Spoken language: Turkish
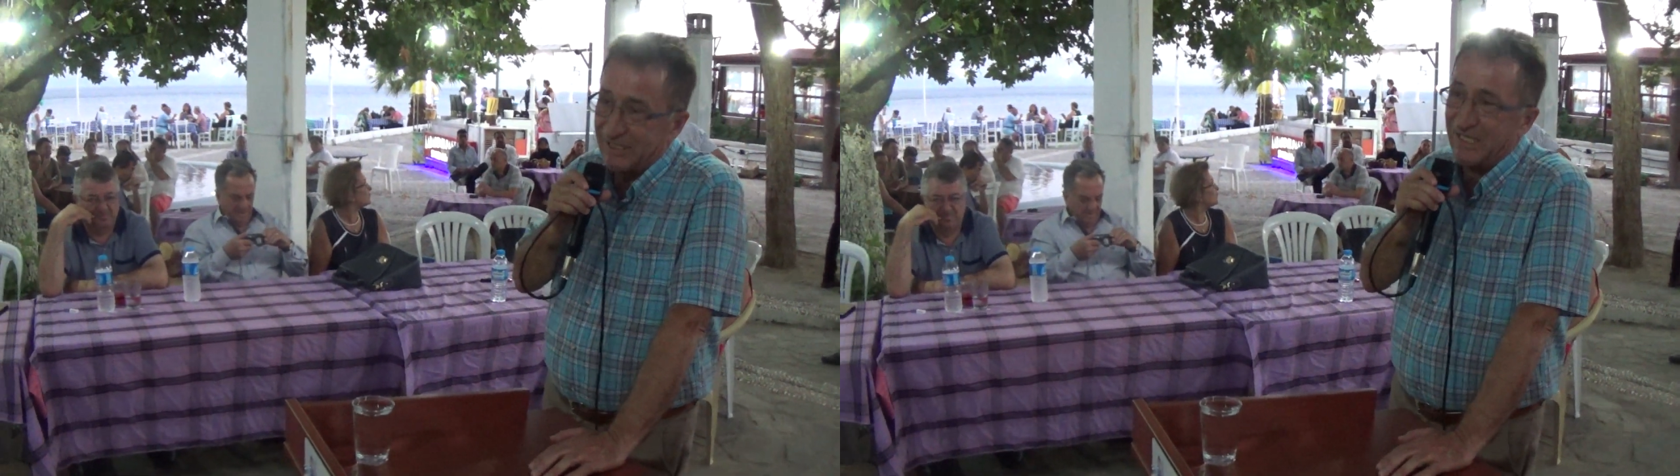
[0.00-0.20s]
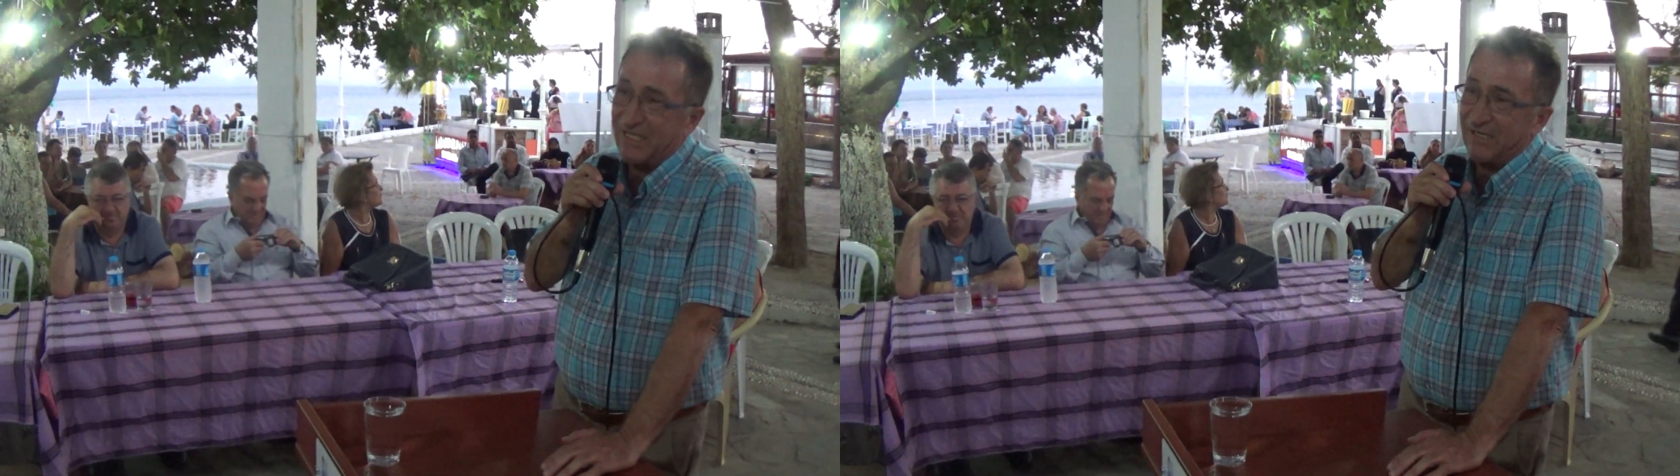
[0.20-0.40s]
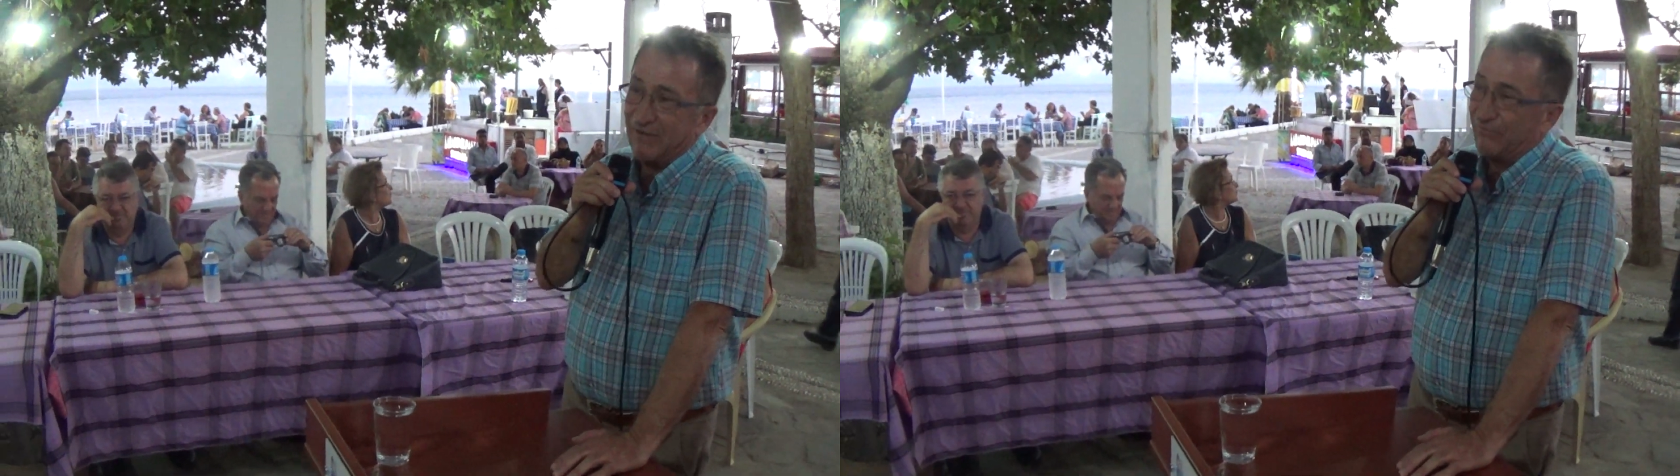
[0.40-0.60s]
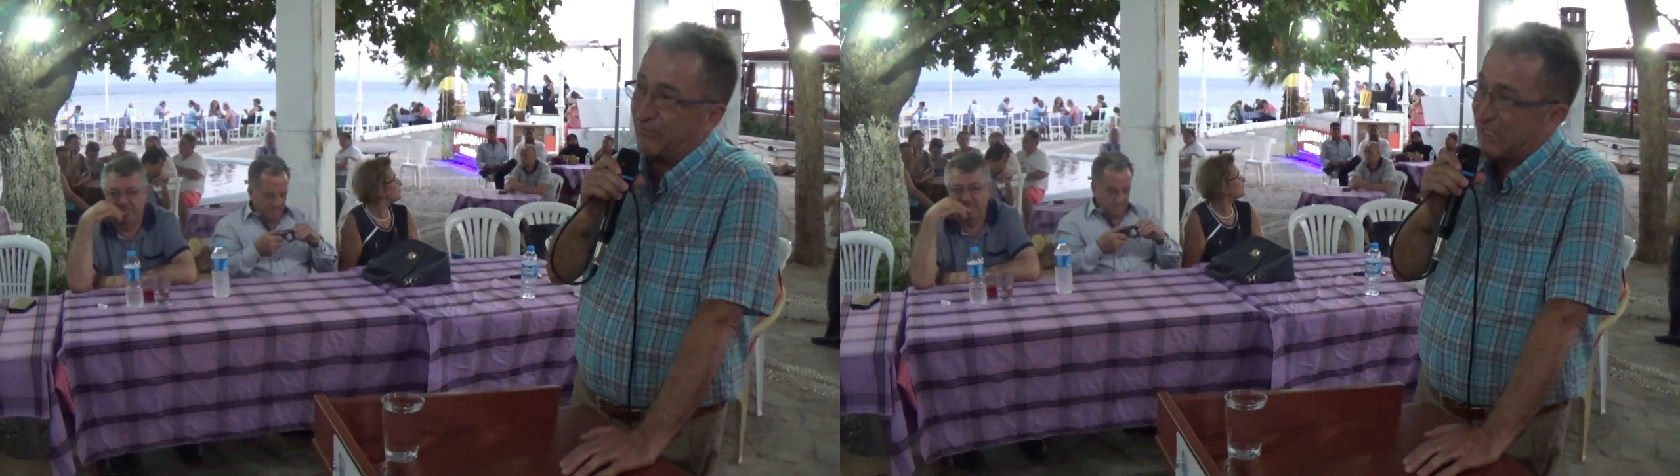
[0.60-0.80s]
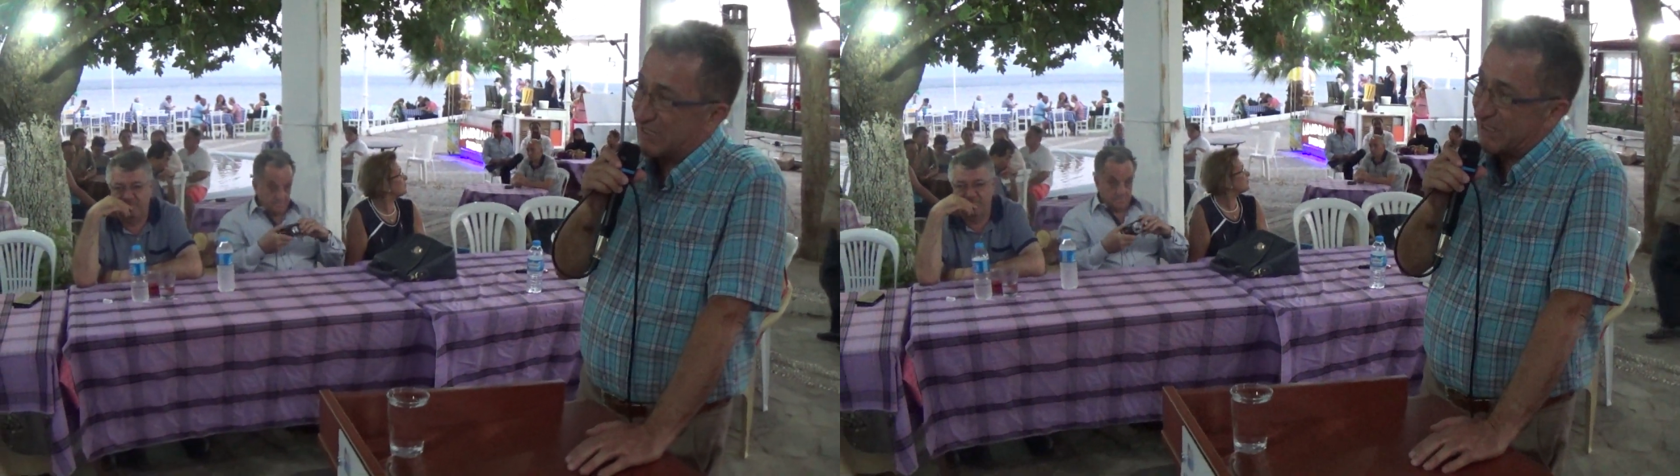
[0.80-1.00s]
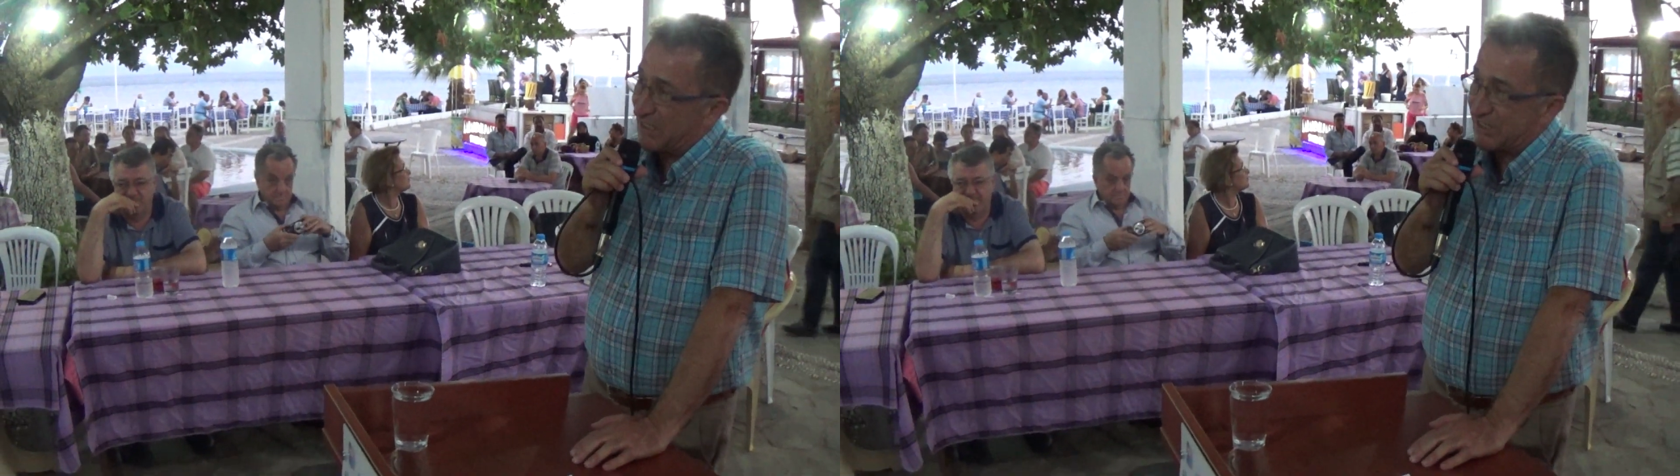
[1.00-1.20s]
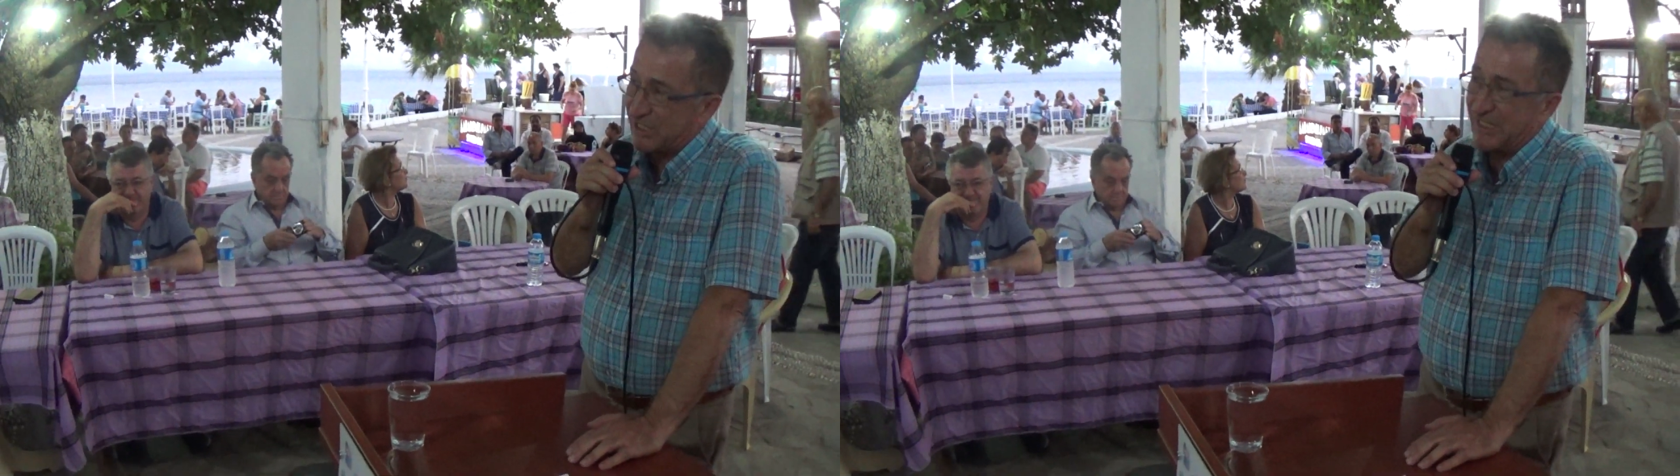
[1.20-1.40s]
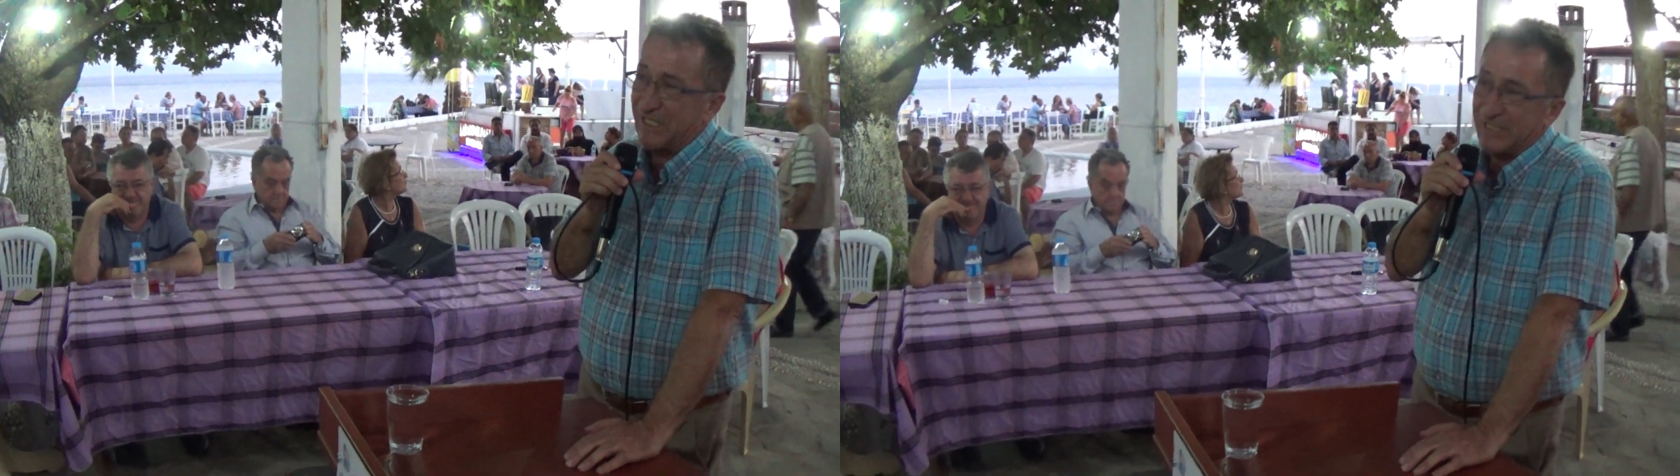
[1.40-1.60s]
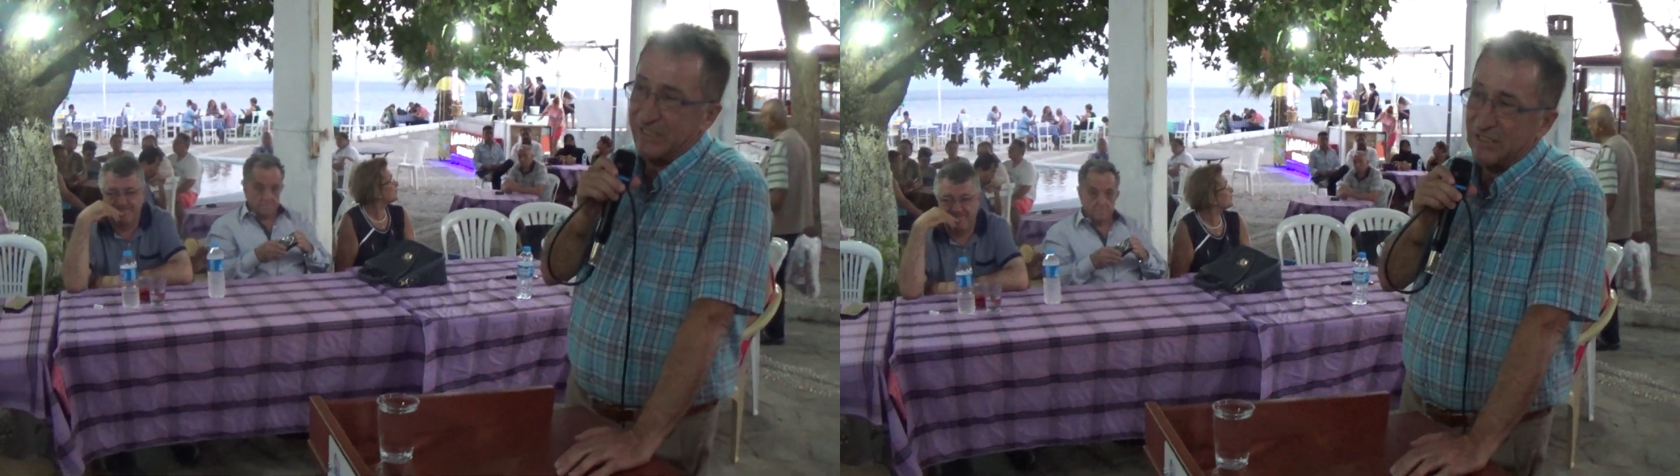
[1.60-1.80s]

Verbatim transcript: da fazlalaşarak